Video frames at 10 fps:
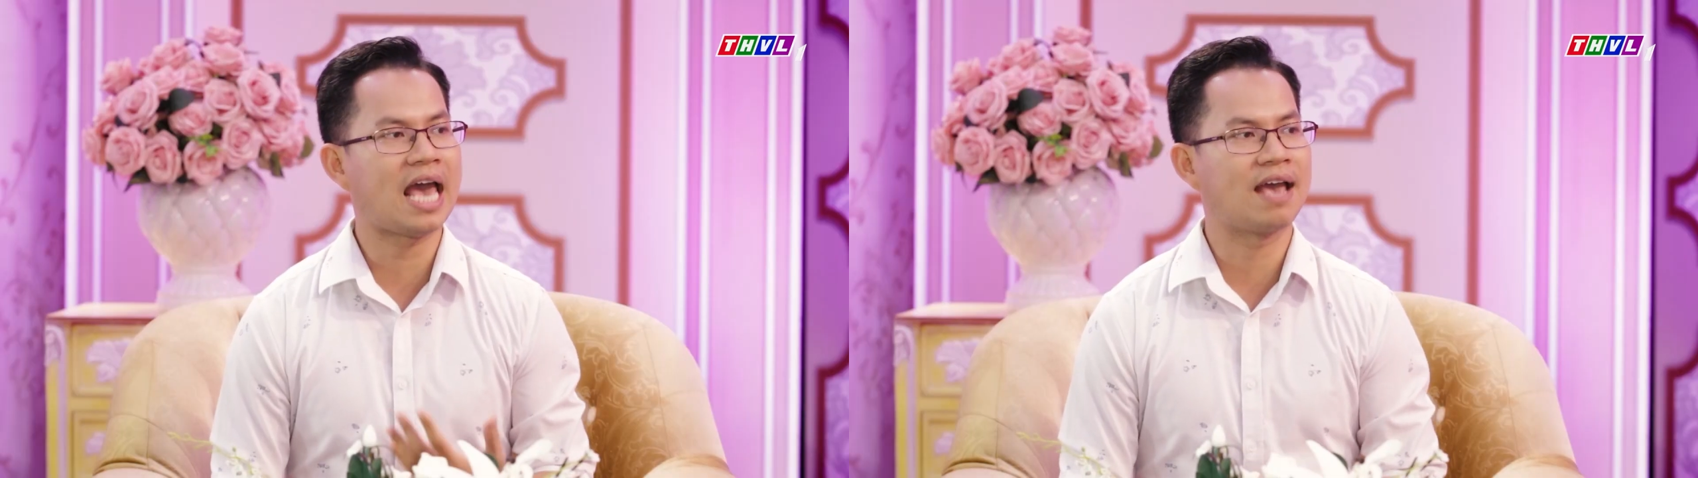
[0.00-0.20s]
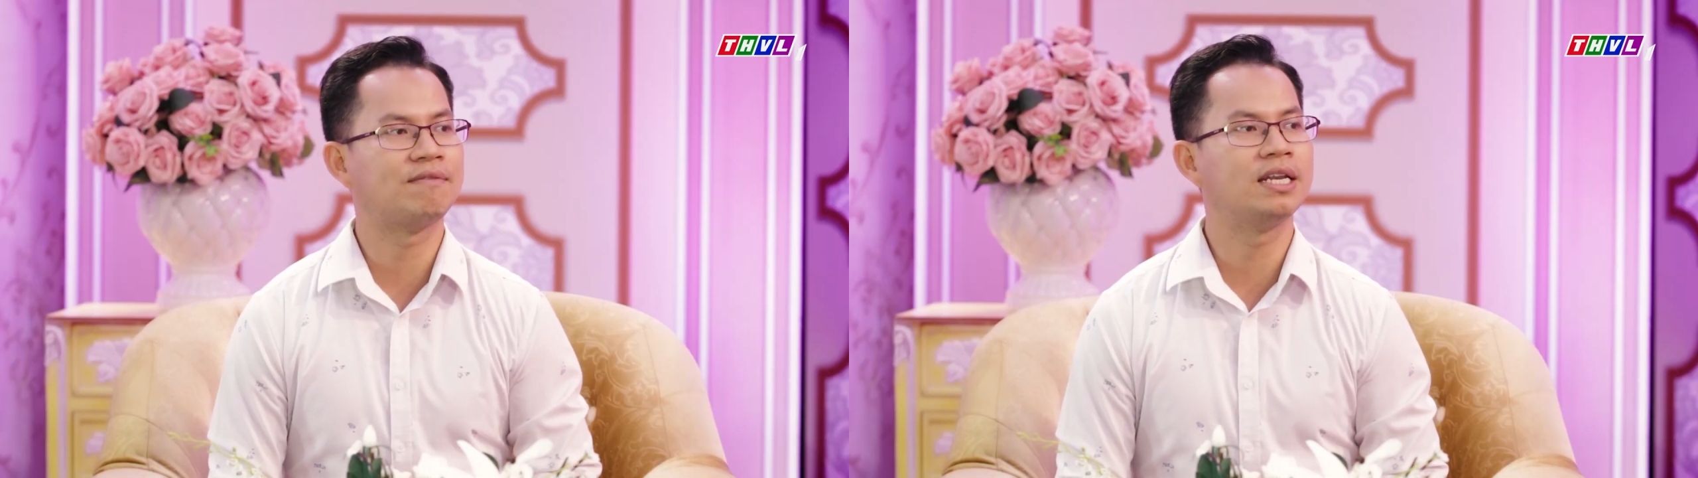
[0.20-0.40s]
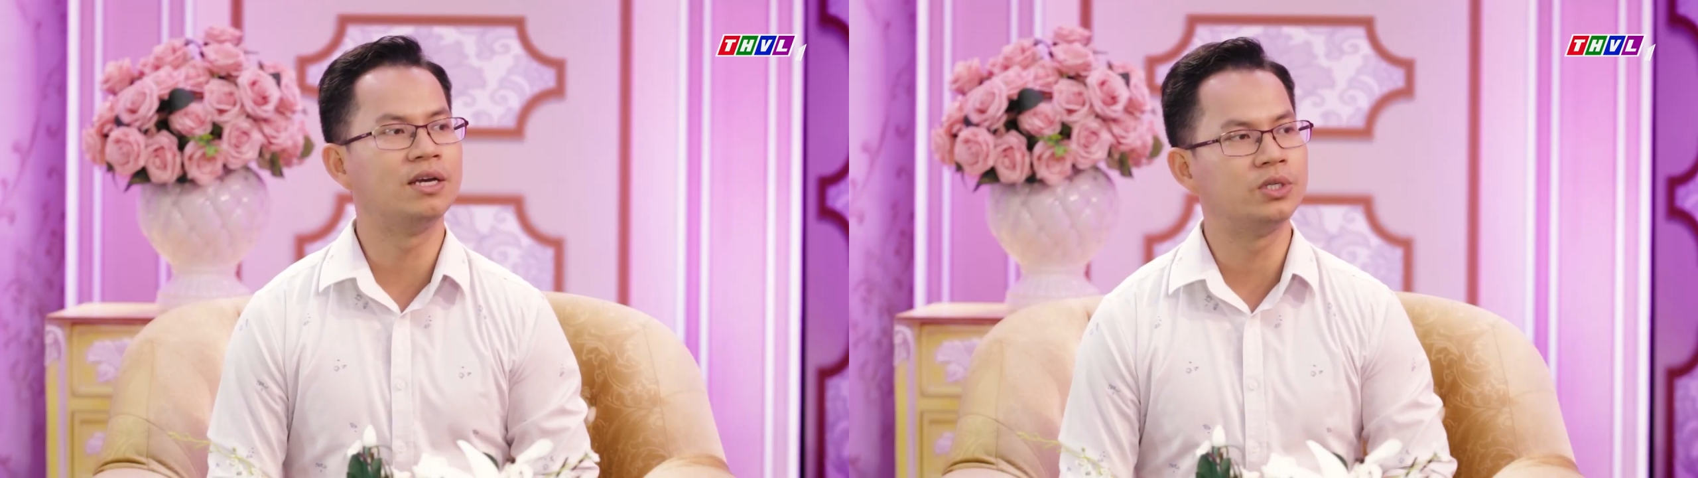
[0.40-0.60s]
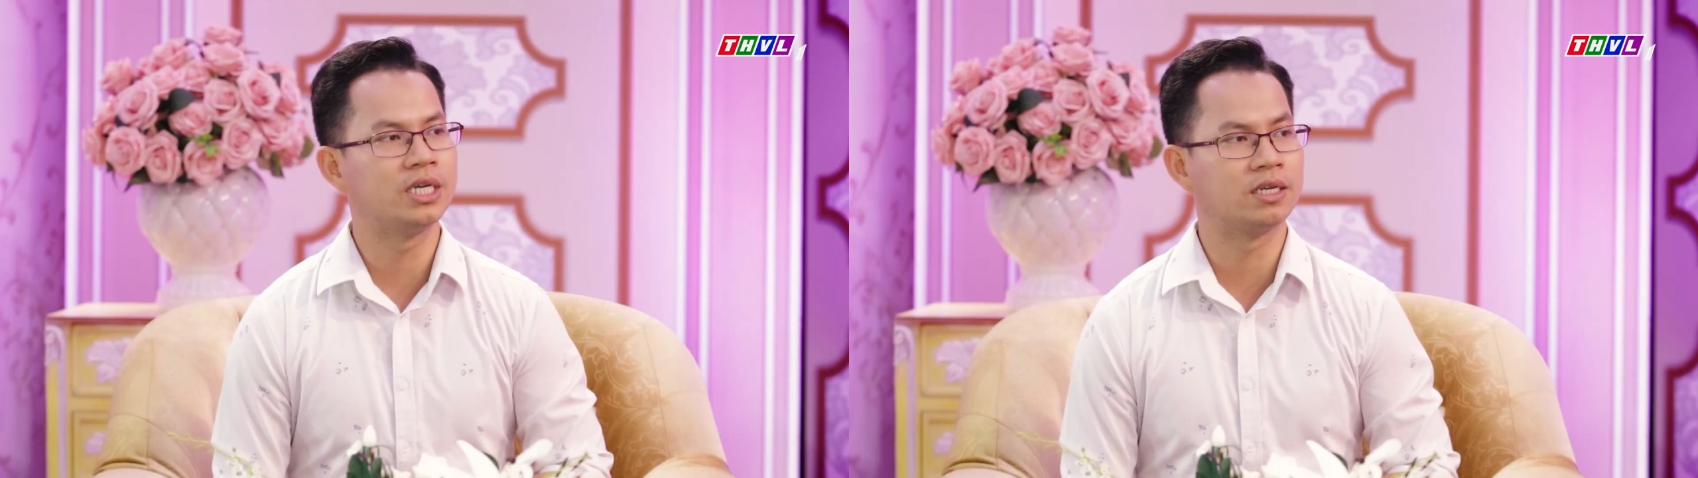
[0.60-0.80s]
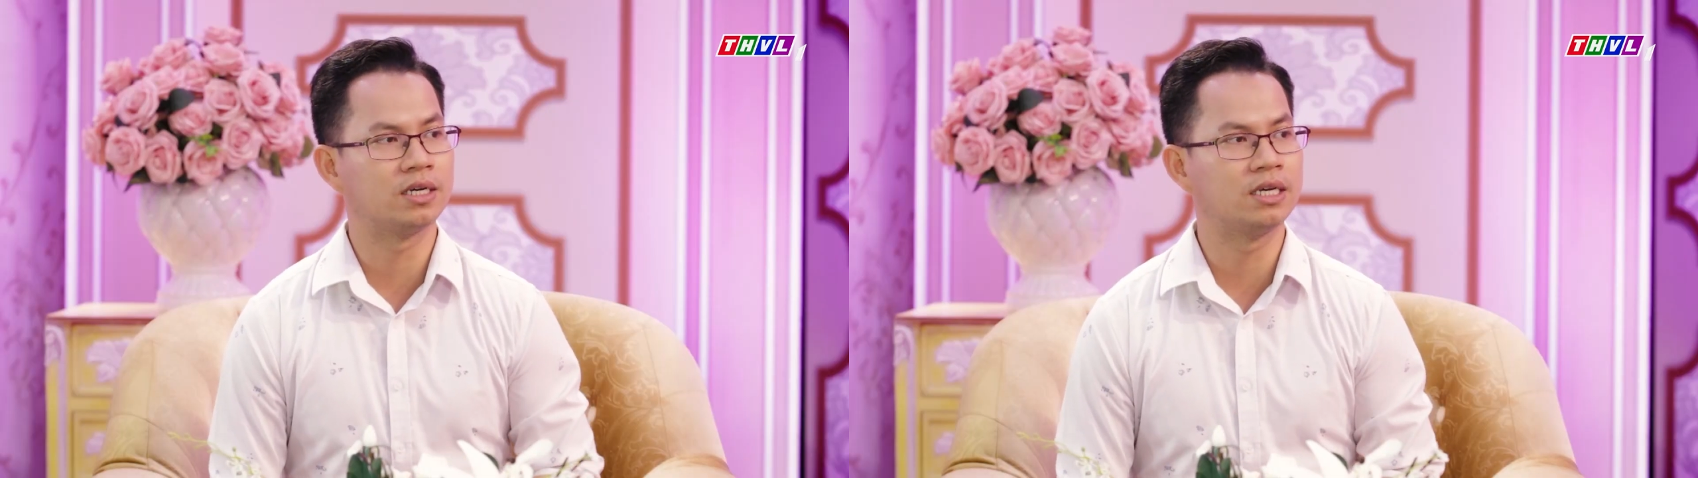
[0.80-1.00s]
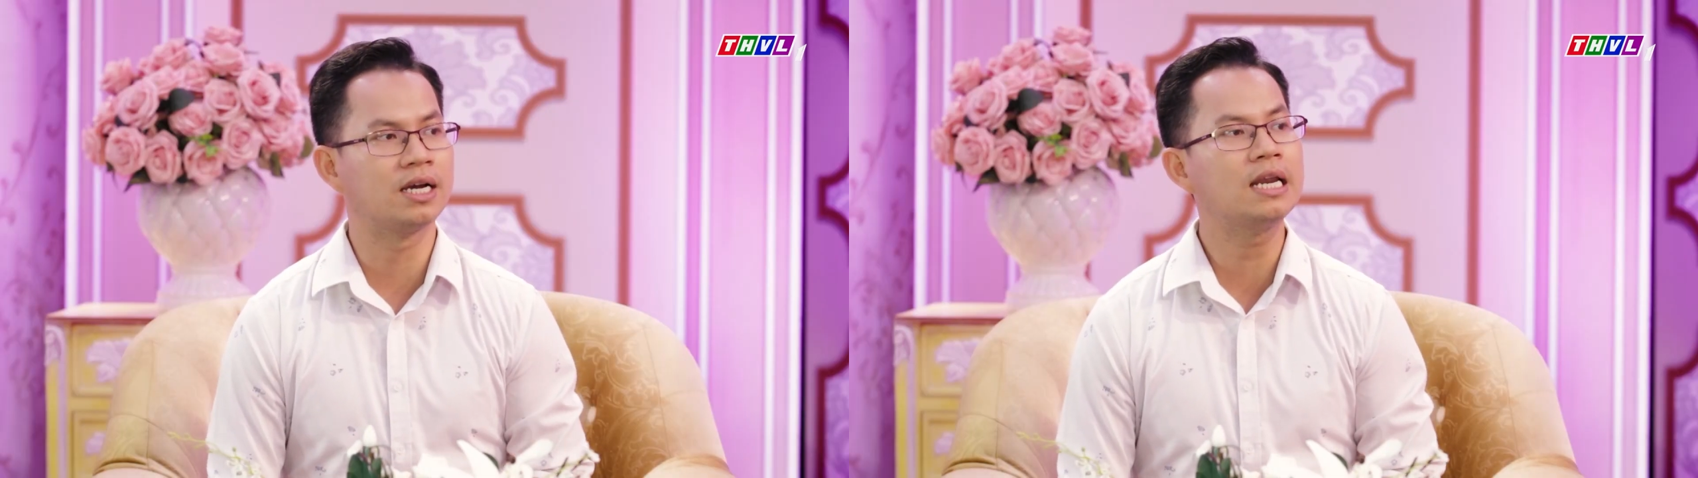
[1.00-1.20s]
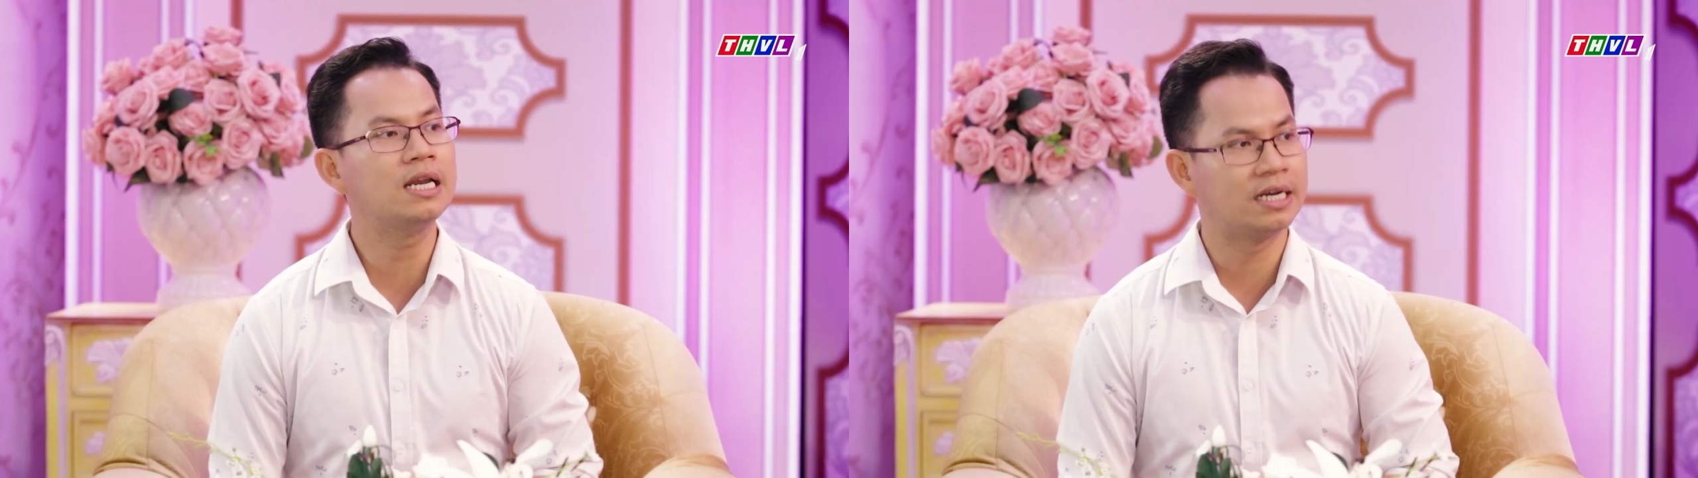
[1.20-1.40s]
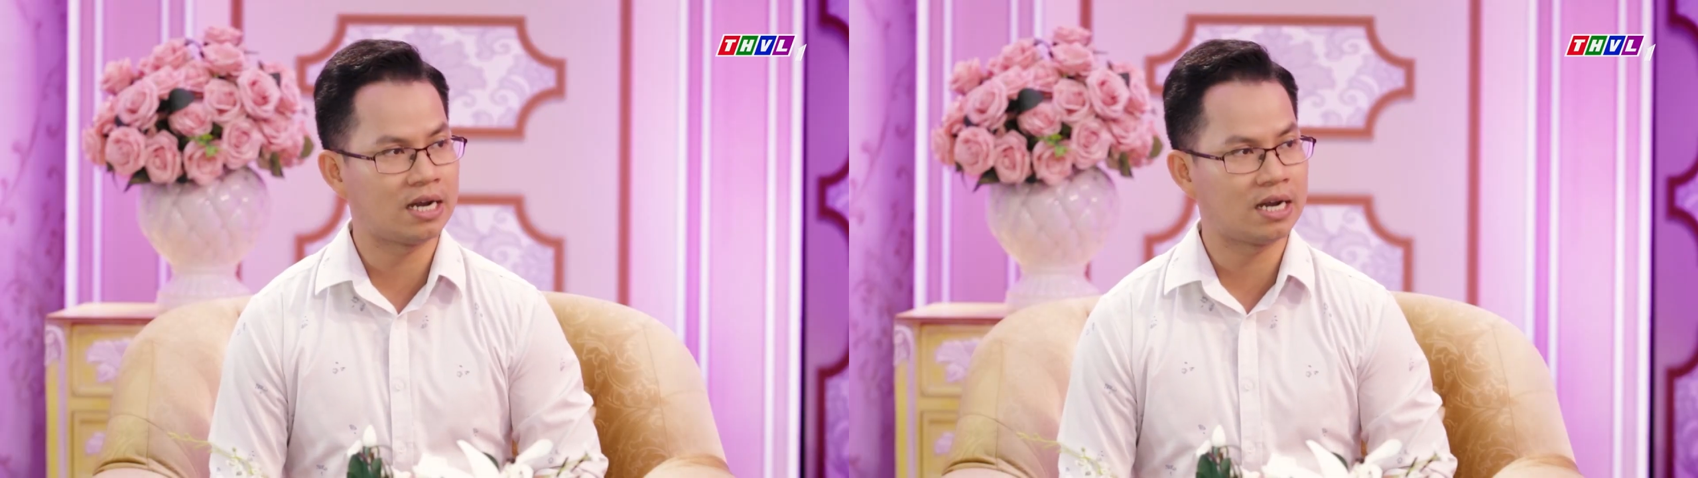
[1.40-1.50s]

giải và điều chỉnh được những cái lời